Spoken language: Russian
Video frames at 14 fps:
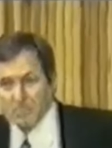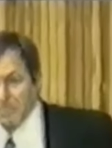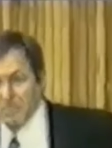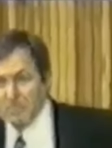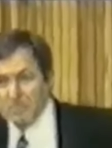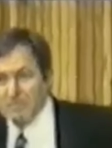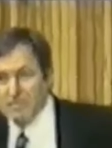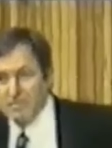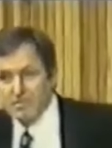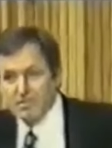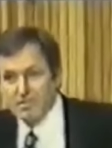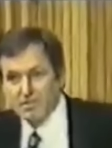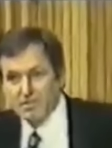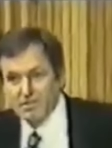проблема
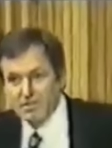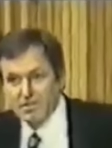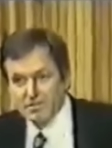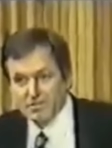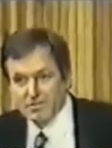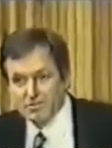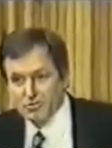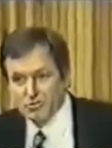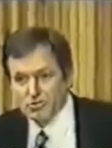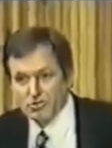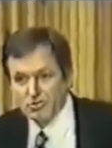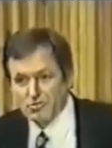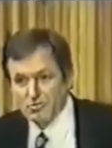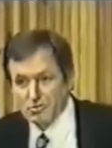образования,
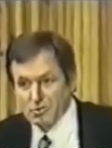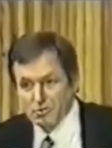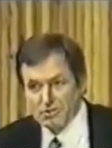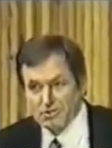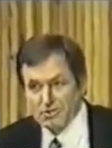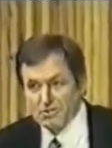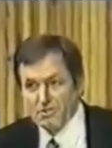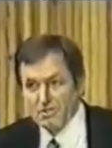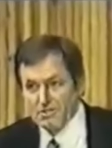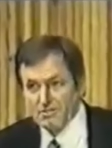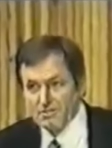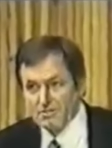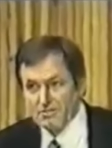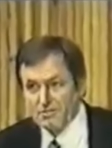здесь очень плотно
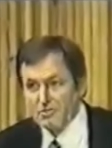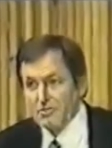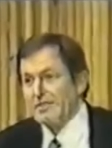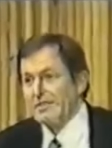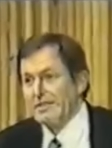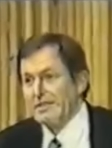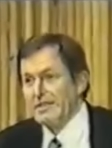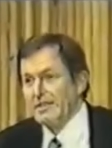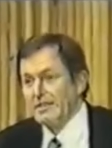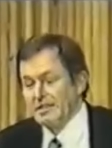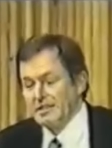завязывается все.